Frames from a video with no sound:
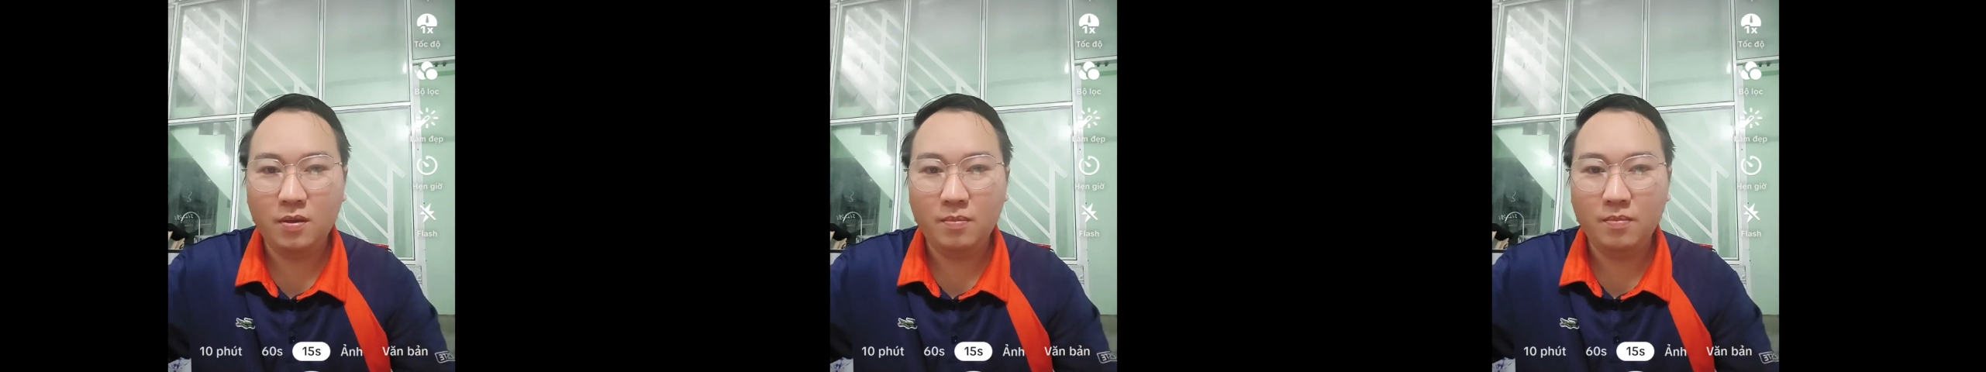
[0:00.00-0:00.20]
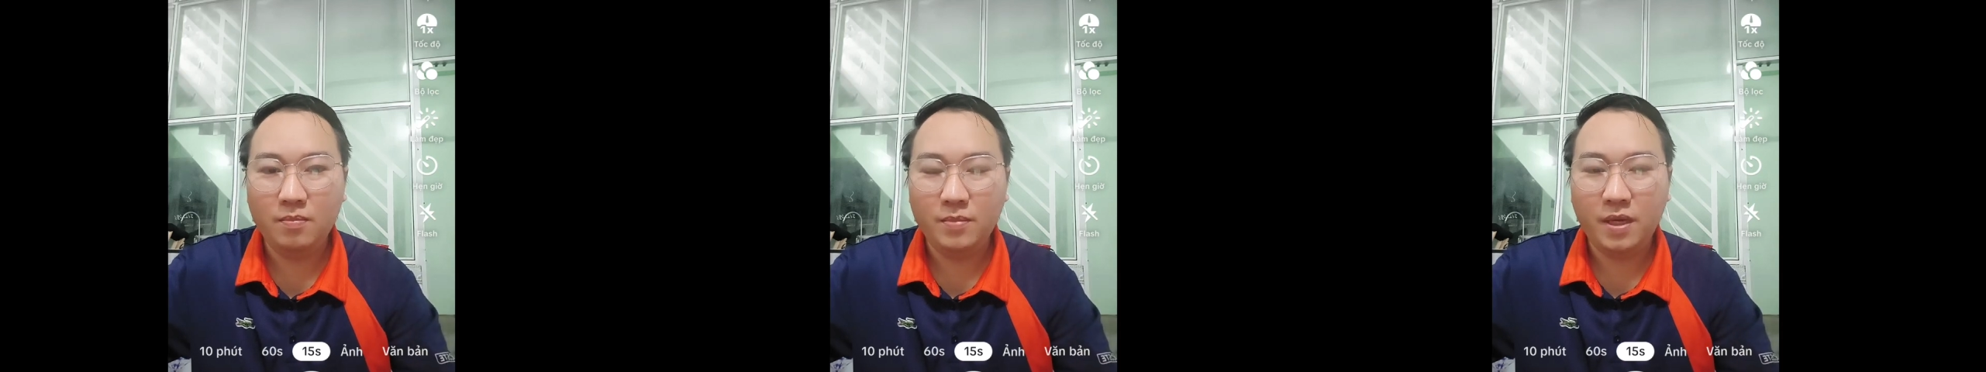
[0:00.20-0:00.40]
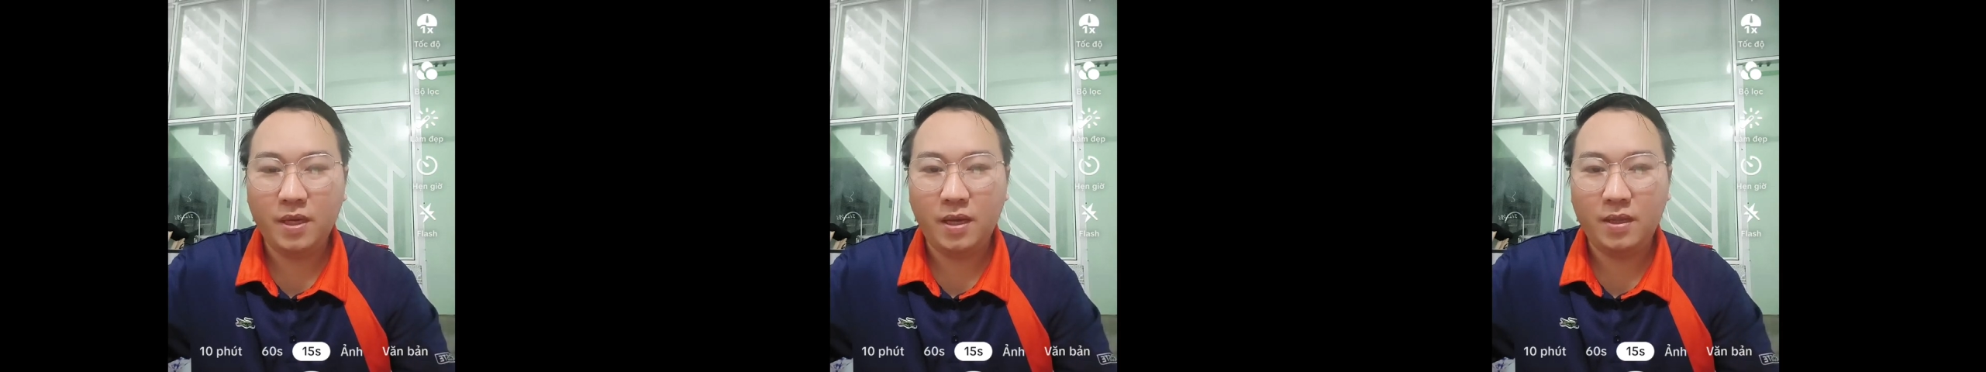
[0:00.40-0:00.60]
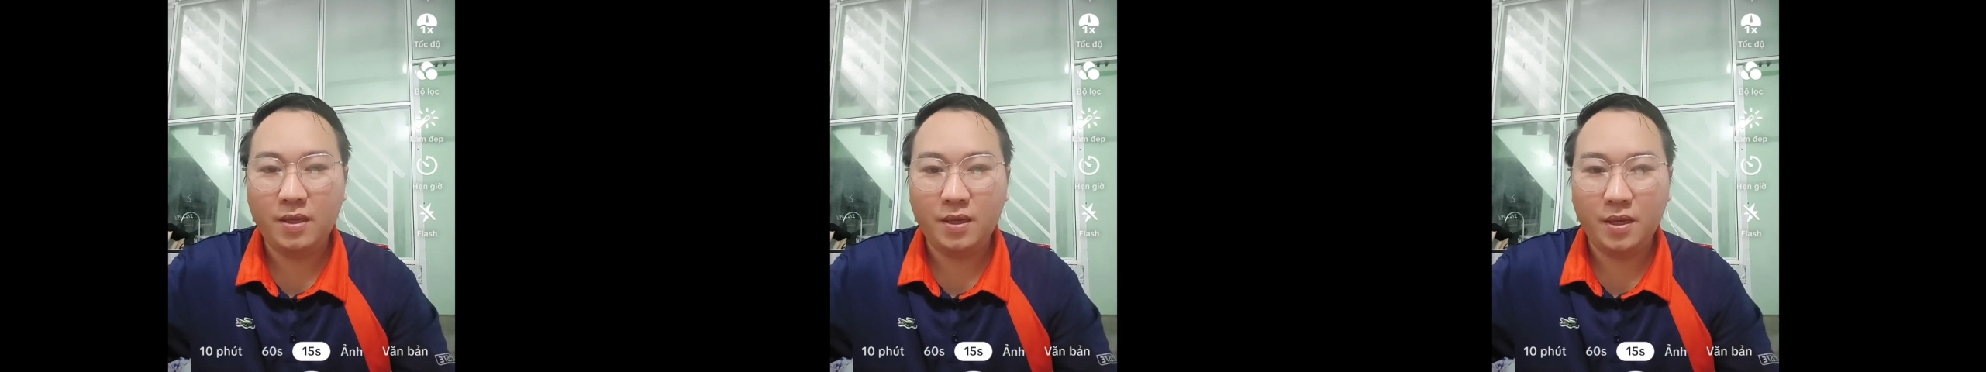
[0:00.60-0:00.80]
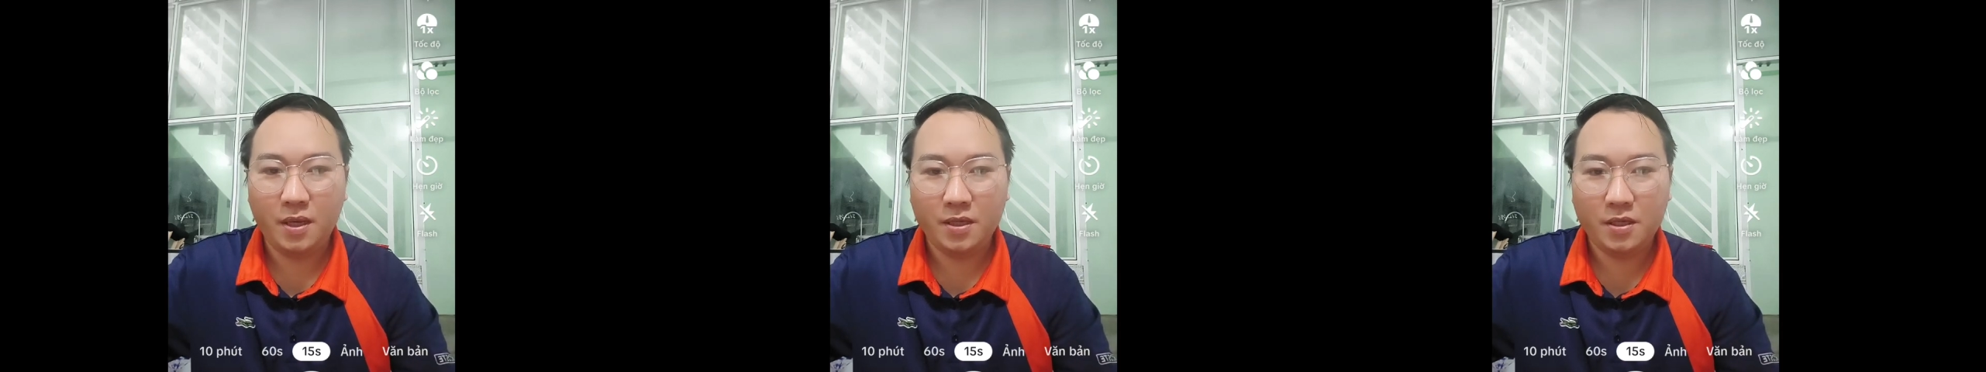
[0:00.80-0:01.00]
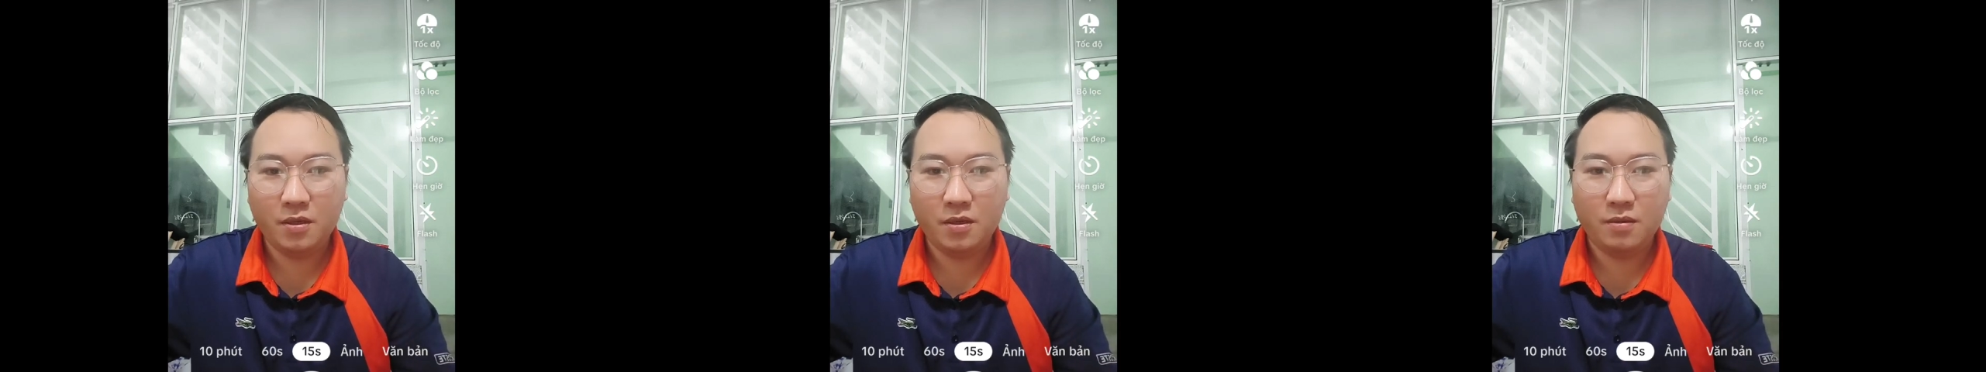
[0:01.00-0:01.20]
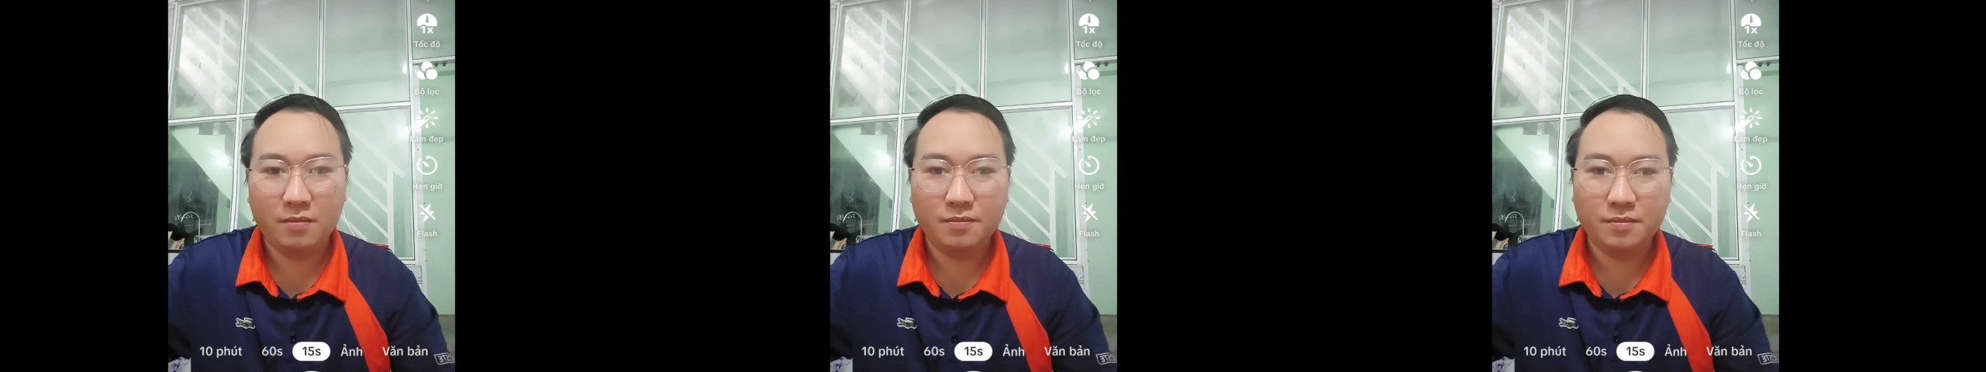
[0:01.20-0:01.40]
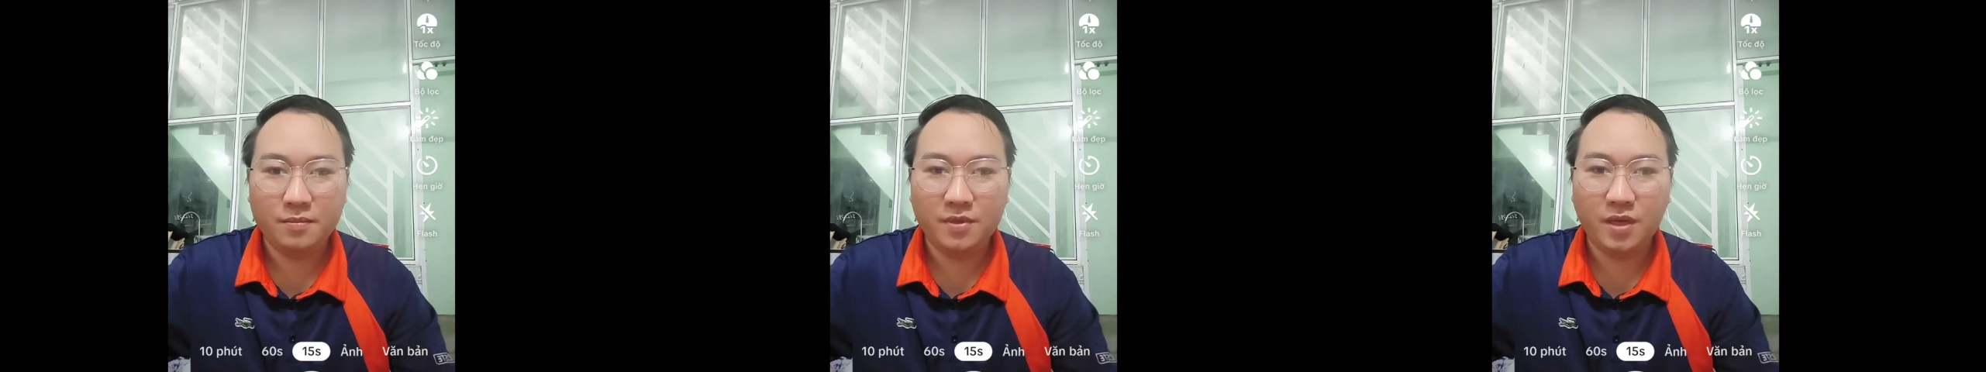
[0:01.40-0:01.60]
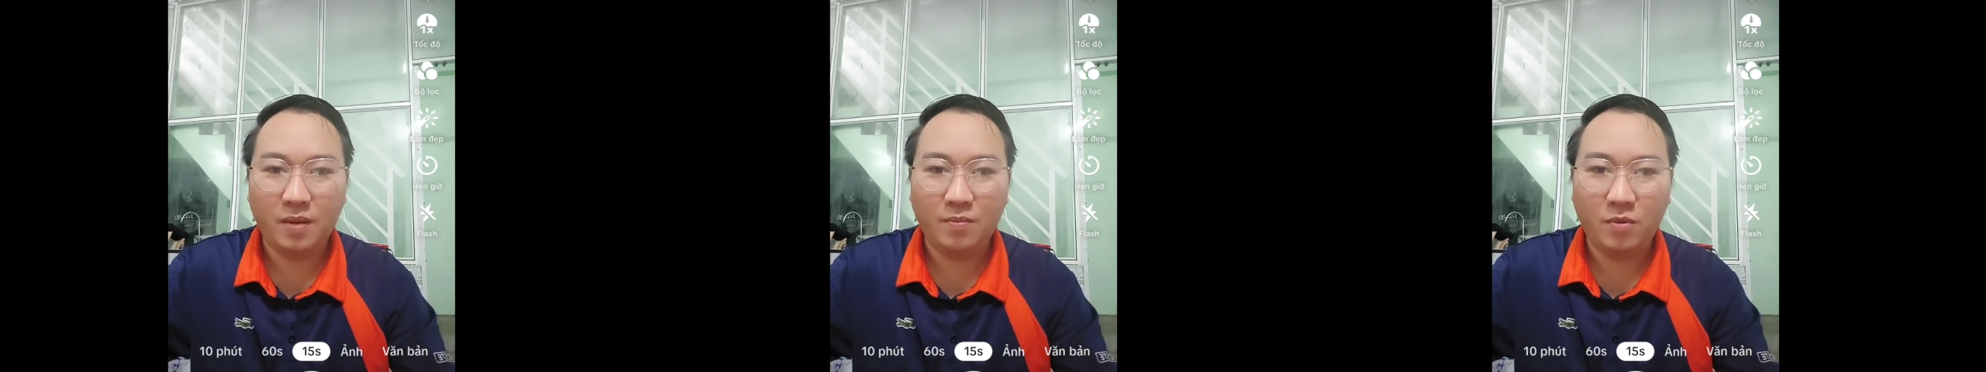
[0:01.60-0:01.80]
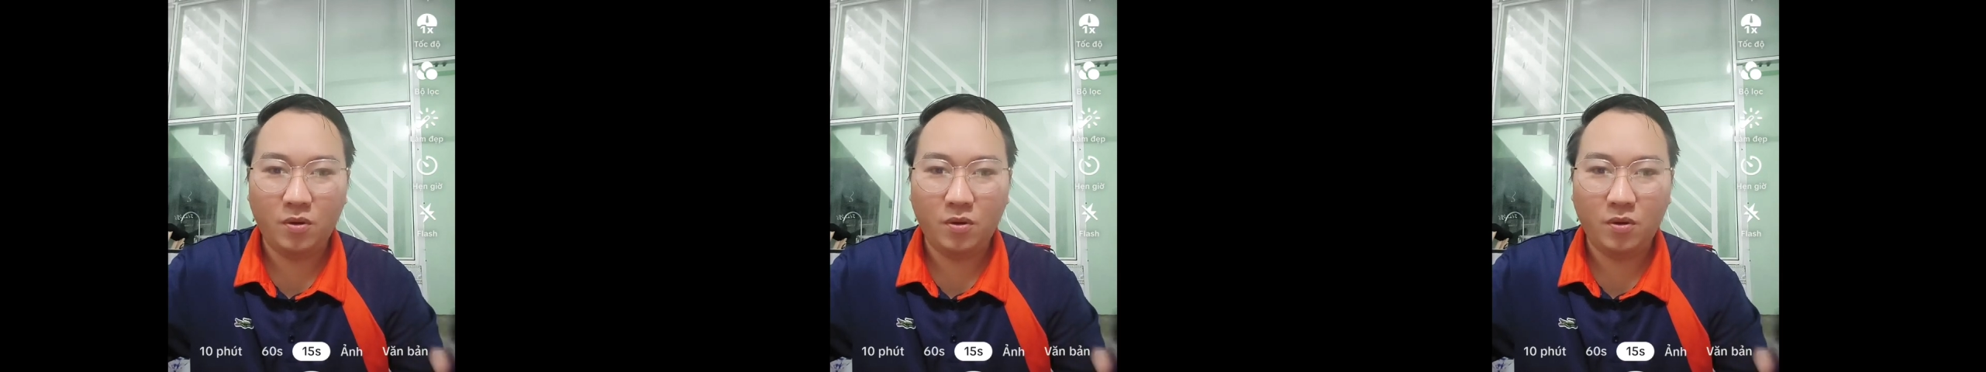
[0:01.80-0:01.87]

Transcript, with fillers: mình cả thì cancer giả mó